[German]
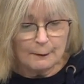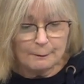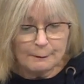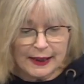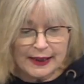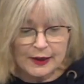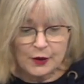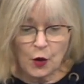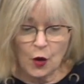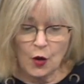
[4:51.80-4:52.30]

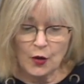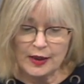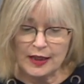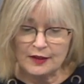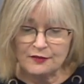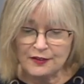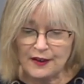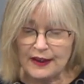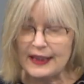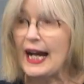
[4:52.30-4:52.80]

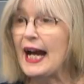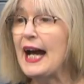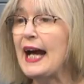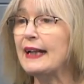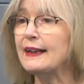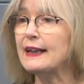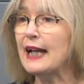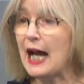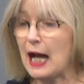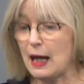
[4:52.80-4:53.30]
Millionen von
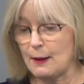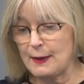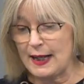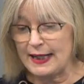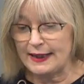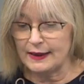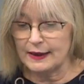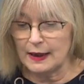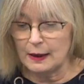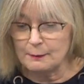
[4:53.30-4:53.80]
hart
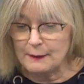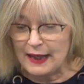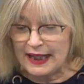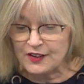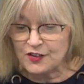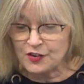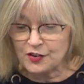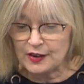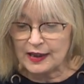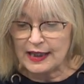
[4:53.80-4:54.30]
arbeitenden
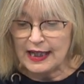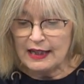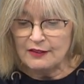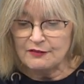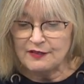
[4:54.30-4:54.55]
Menschen